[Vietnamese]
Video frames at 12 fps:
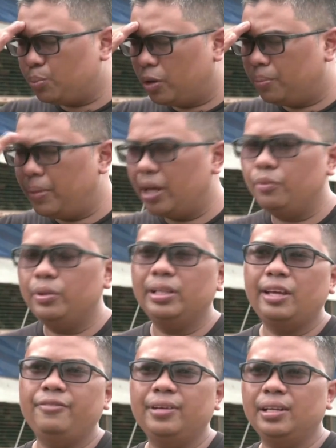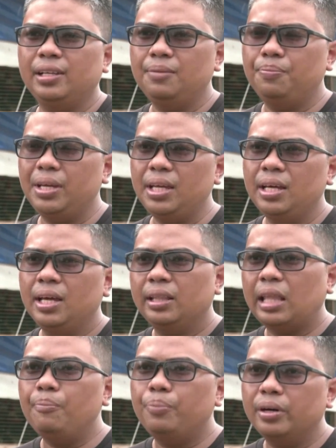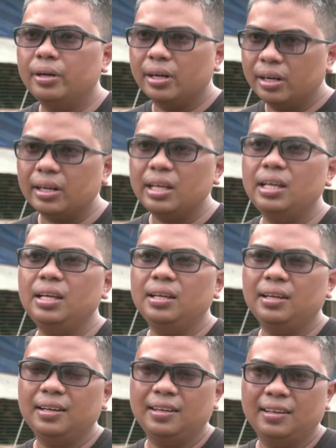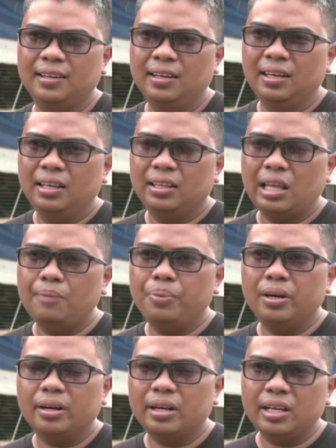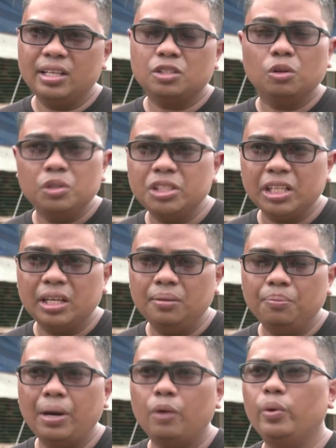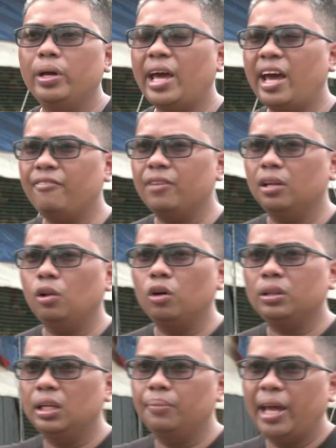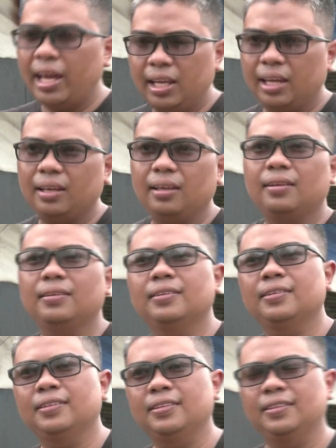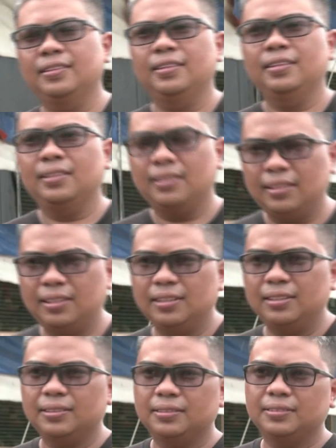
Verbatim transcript: kinh doanh của họ. Daniel Tan, chủ sở hữu 7 quầy hàng, cho biết lệnh cấm là thảm khốc và ảnh hưởng tới sản xuất món ăn. Ông